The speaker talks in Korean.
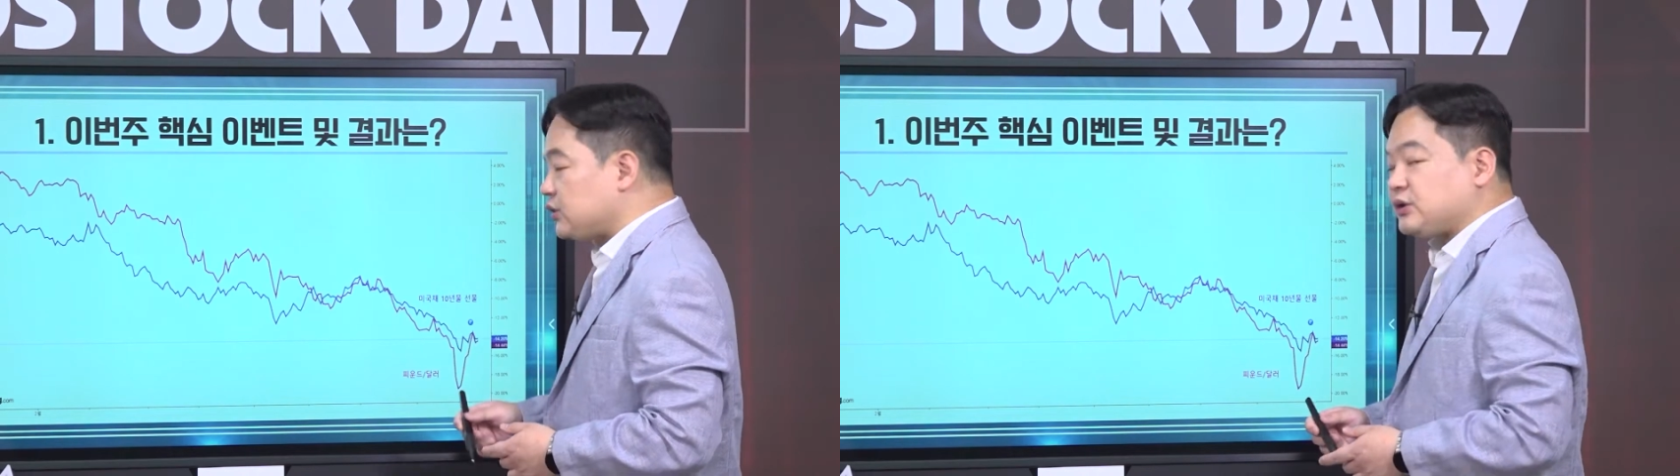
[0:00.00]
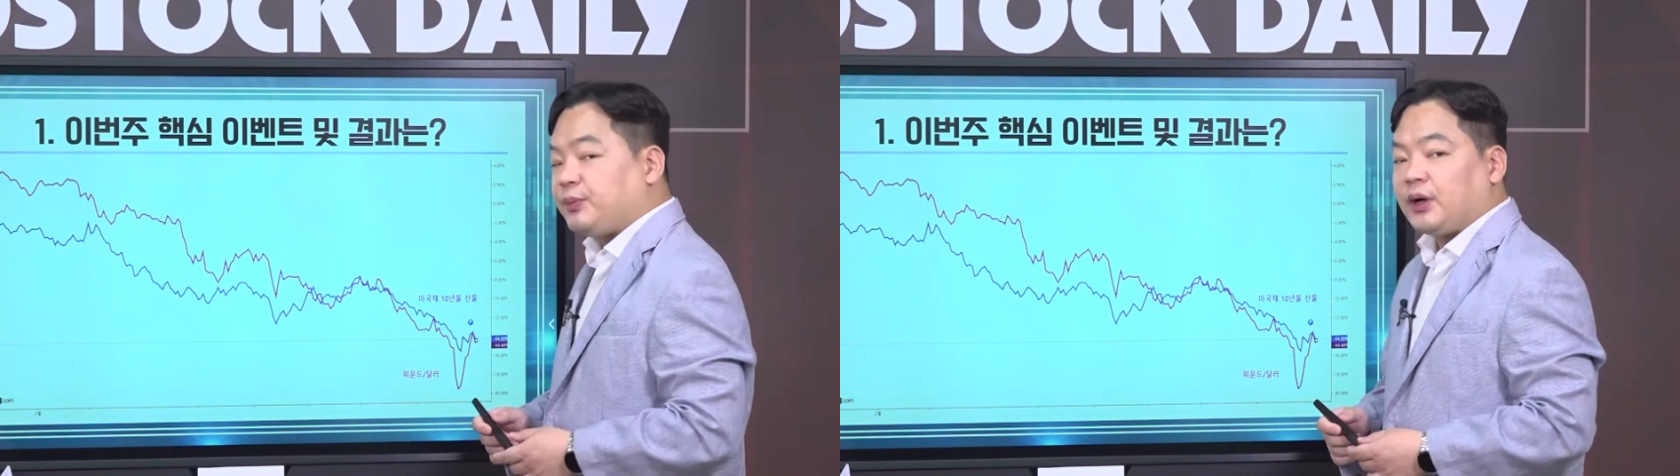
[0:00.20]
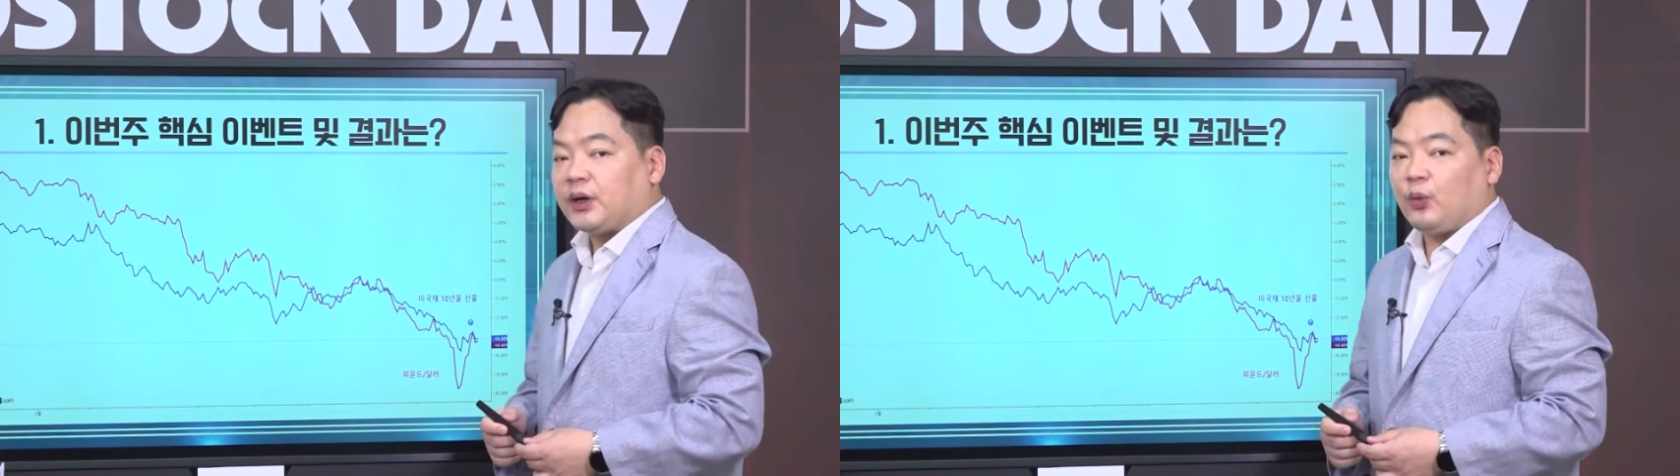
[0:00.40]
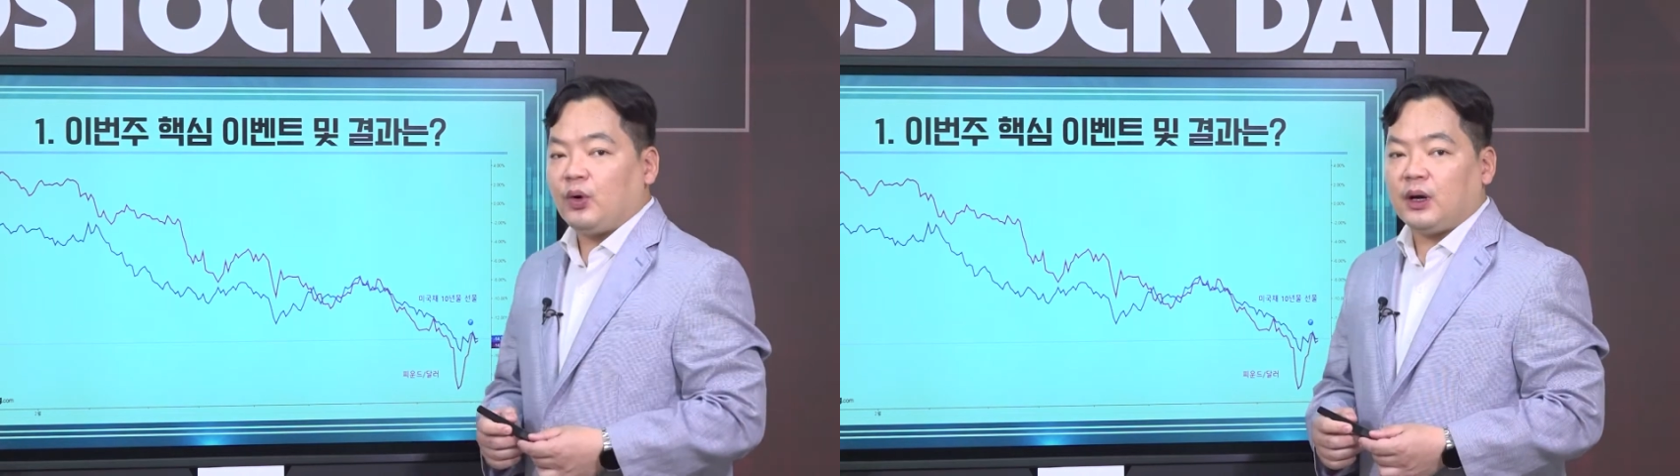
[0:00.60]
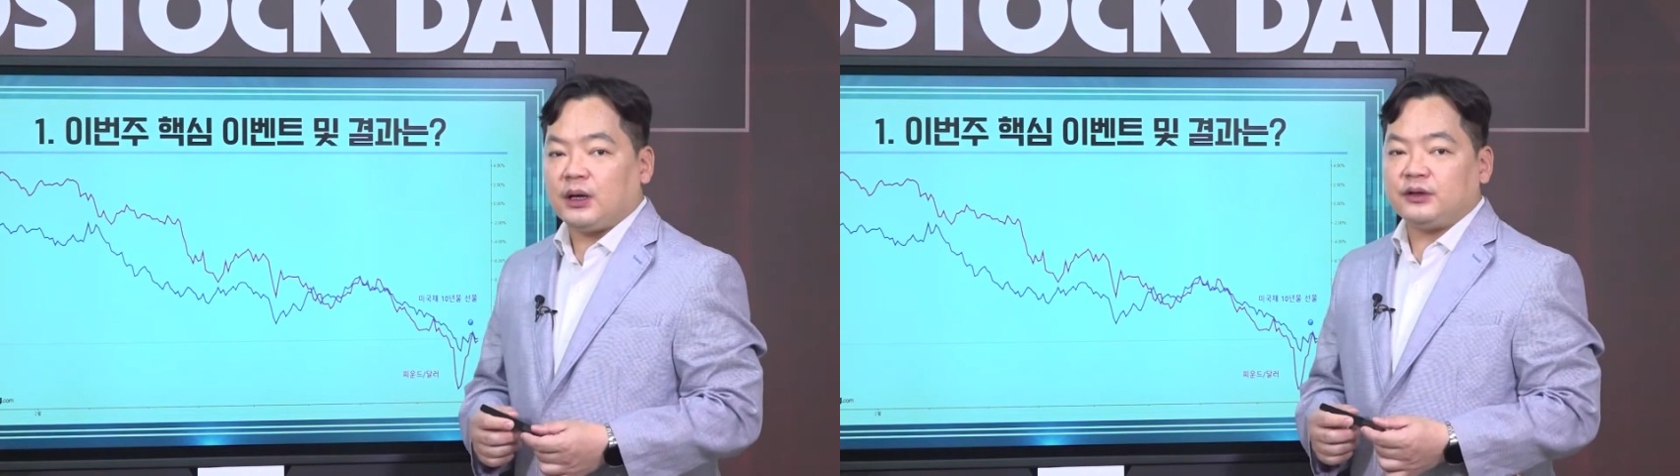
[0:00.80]
이제 급하게
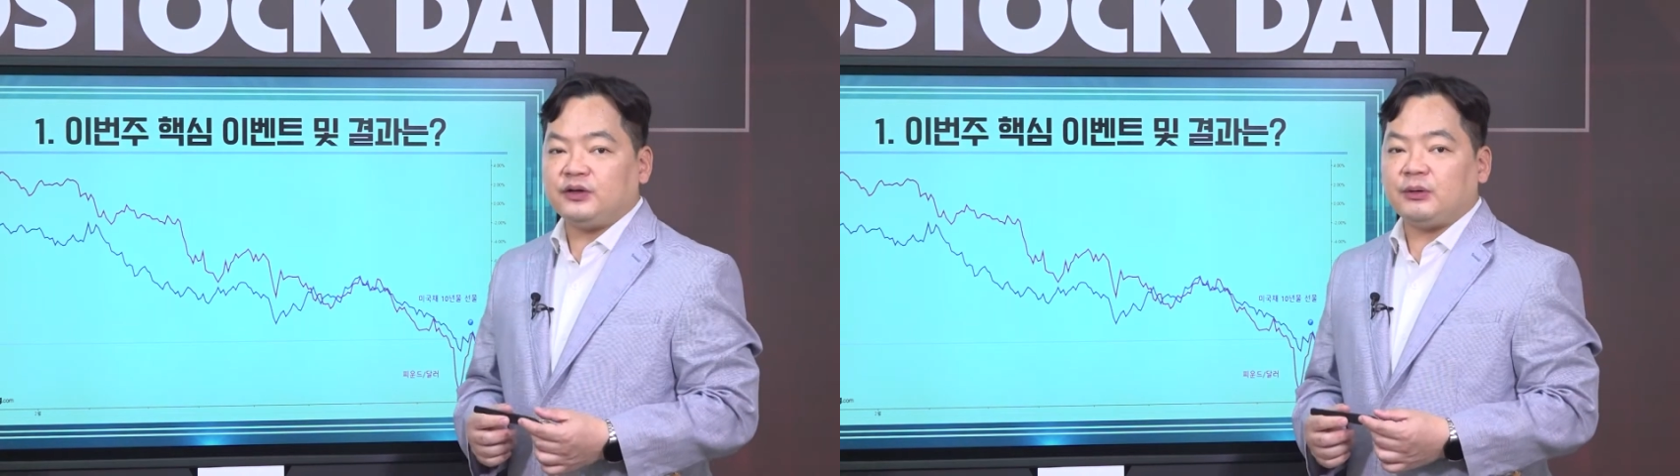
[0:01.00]
올라가는